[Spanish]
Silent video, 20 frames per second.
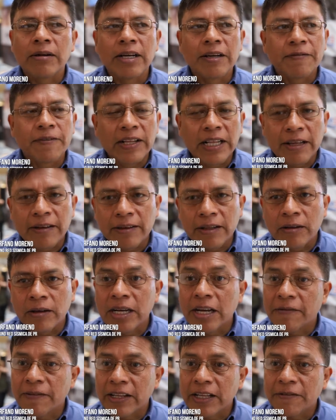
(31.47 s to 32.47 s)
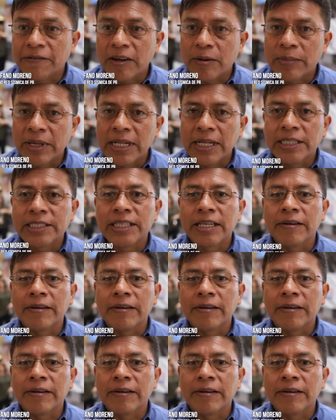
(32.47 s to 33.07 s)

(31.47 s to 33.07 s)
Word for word: los jefes de, los de familia